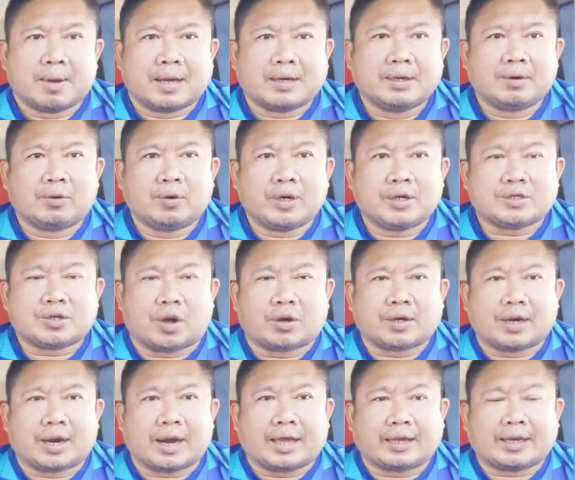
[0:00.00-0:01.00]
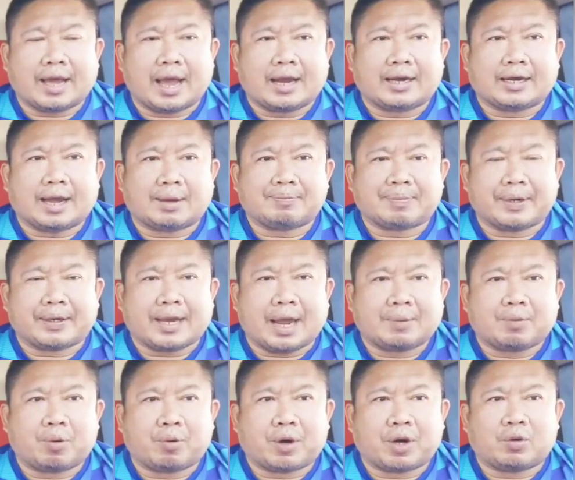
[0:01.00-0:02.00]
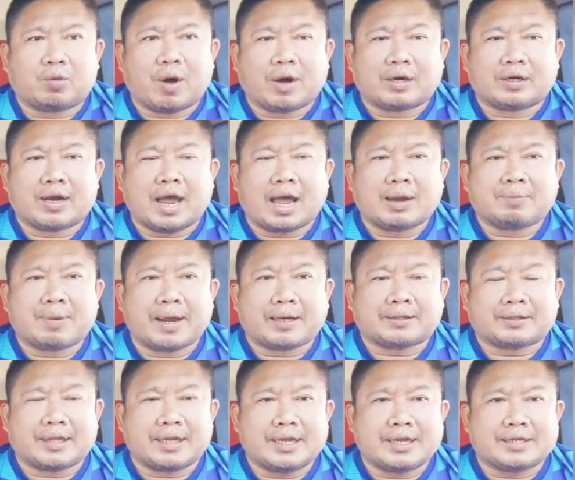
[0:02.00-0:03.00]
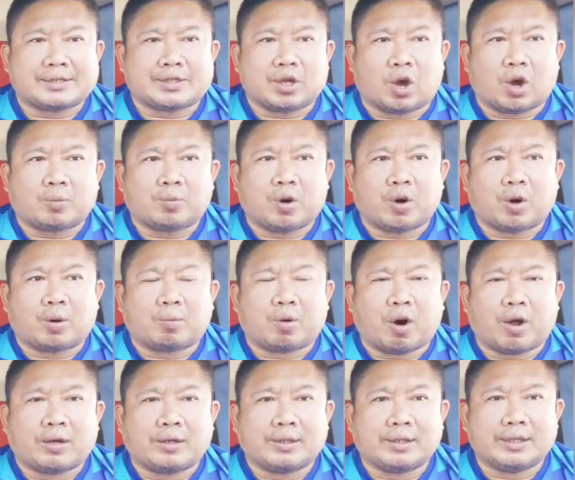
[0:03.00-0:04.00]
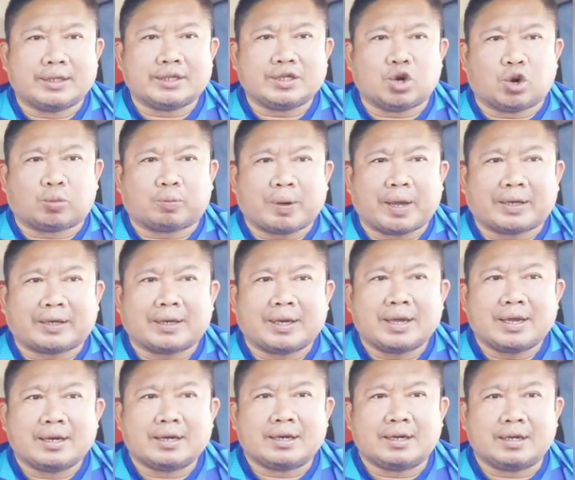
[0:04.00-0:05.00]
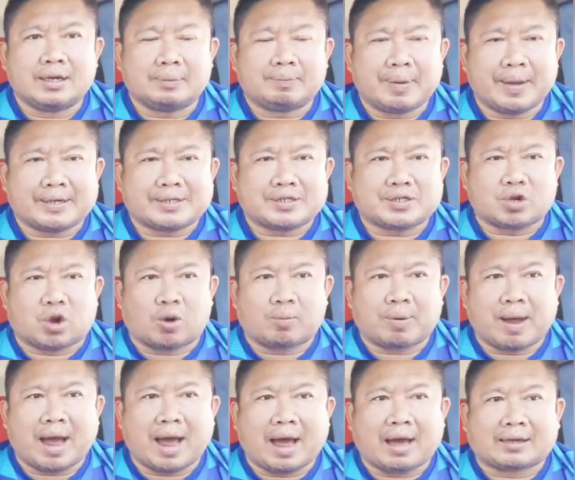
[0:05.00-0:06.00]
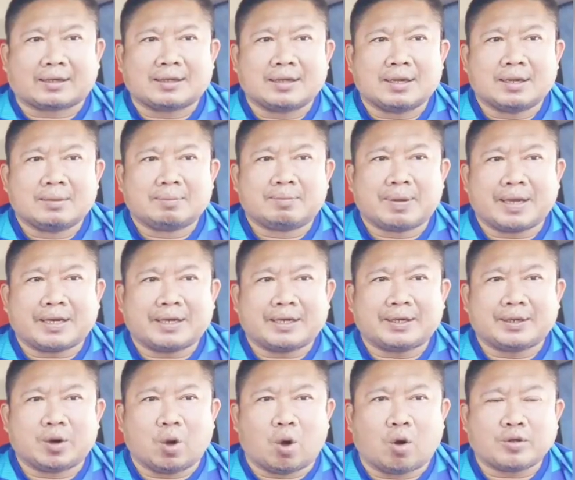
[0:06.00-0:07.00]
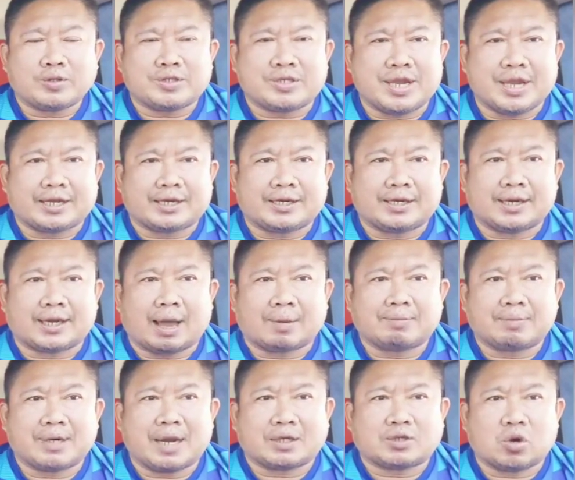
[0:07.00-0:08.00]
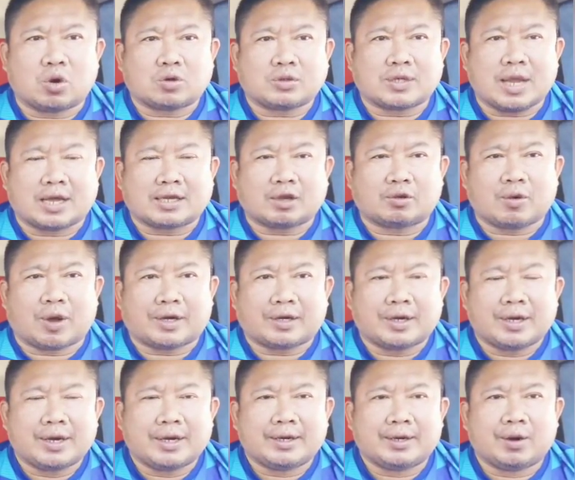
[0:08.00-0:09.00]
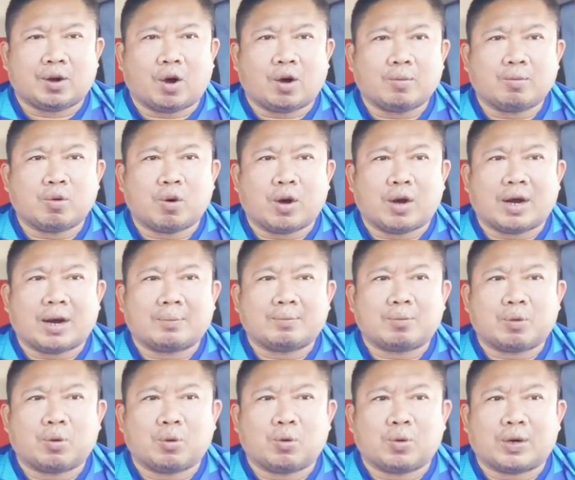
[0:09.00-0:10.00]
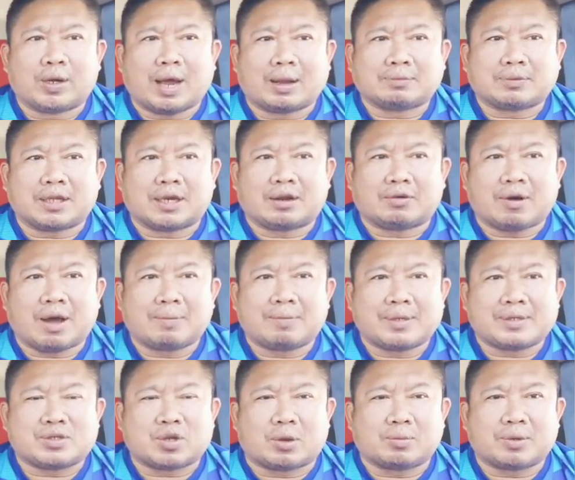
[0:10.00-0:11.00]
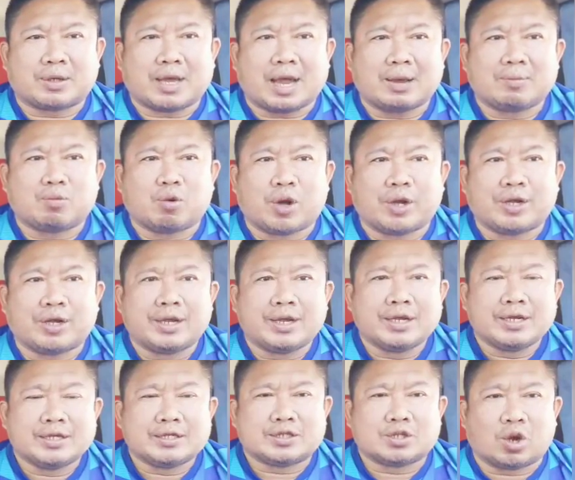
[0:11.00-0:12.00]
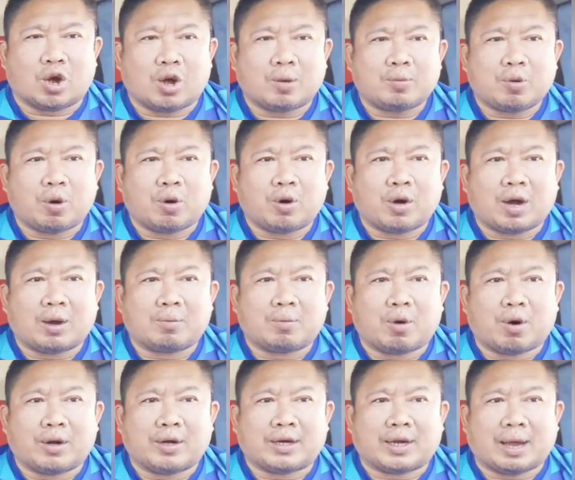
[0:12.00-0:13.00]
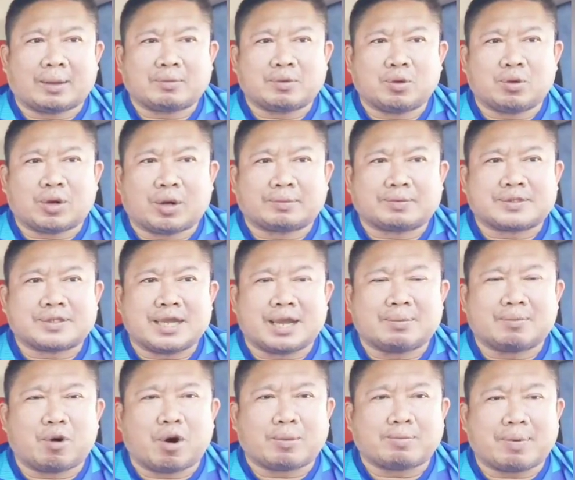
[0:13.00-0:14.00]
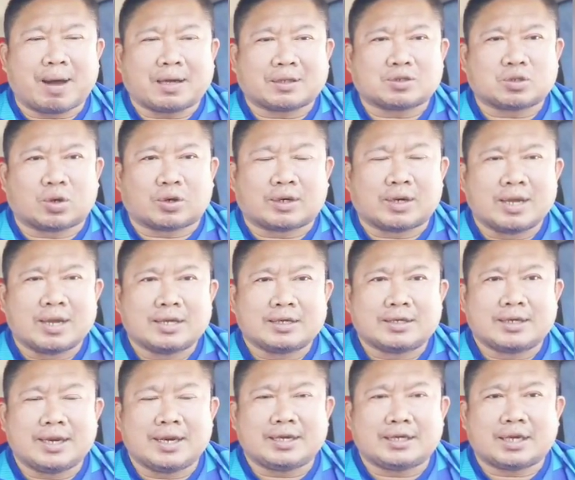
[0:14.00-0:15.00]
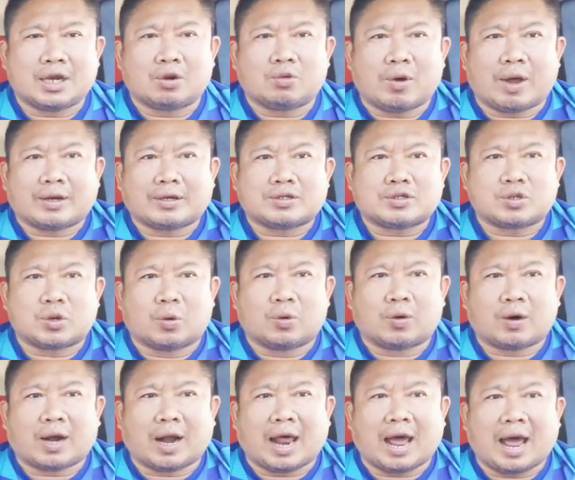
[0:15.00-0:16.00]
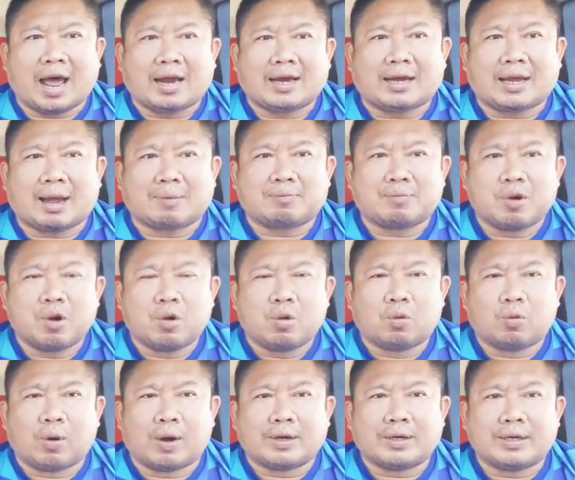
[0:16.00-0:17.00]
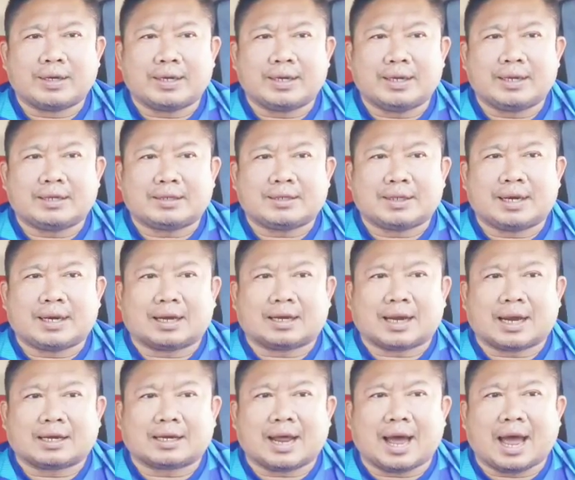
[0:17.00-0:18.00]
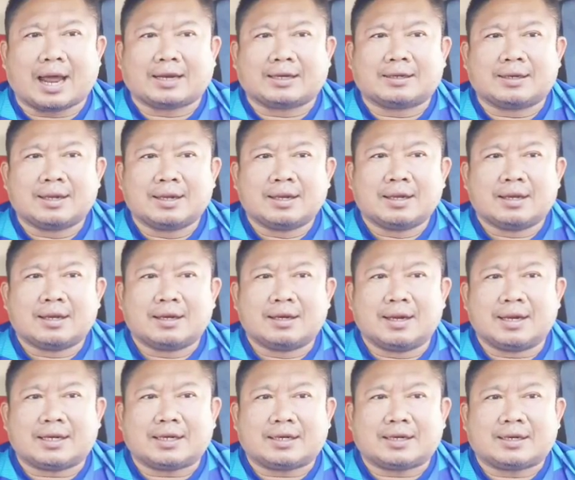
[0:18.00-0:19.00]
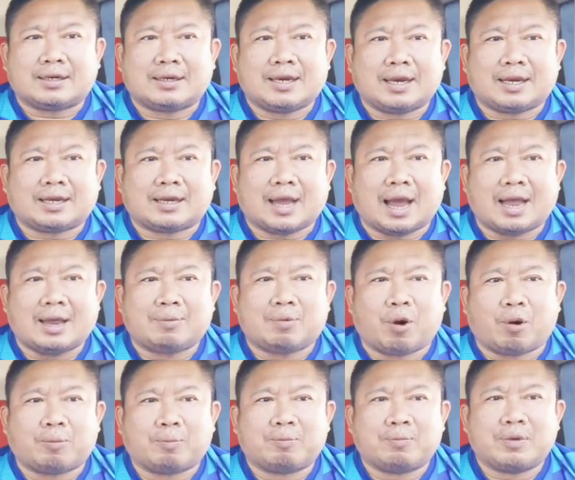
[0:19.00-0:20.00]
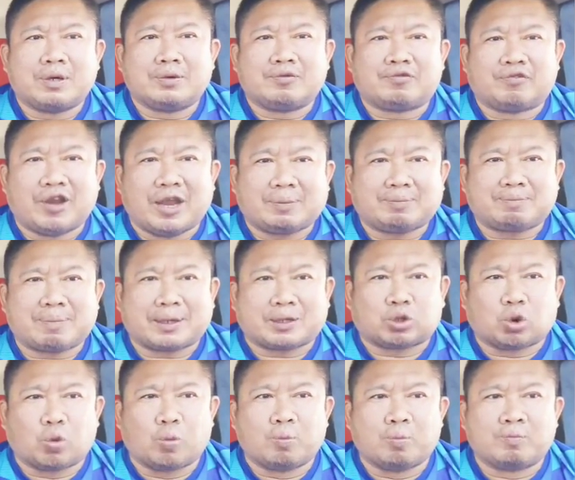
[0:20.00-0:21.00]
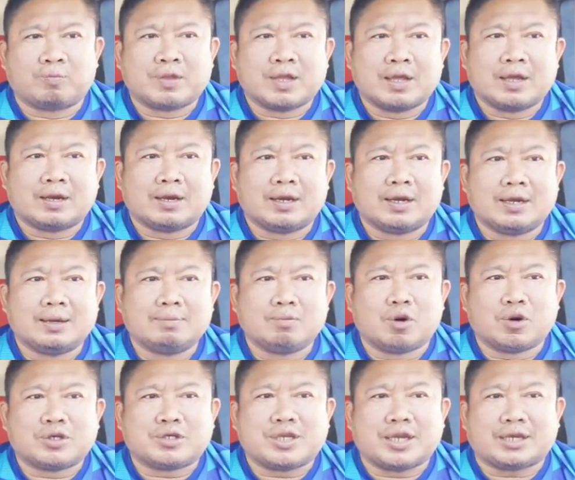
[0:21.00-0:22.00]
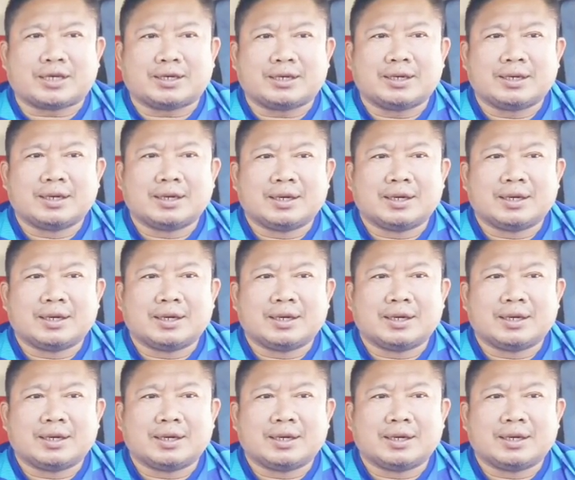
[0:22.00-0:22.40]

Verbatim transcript: มาถึงคู่ที่ 2 ในรายการนะครับ เป็นการพบกันระหว่างทางด้านแพตตี้สอพงอบอลหรือหยกเพชรหรือเพชรสองภาค เพชรหนองจิกนะครับ นักชกจากจังหวัดหนองบัวลำพูนะครับ แต่ถ้าว่าไปซ้อมที่ค่ายมวยสอพงอมรนนะครับ อยู่กับเสียมอนผักสด ที่จังหวัดสงขลานะครับ วันนี้เจอกับทางด้านลิศทิกไก่พบเฟสปทุม หรือมนชิต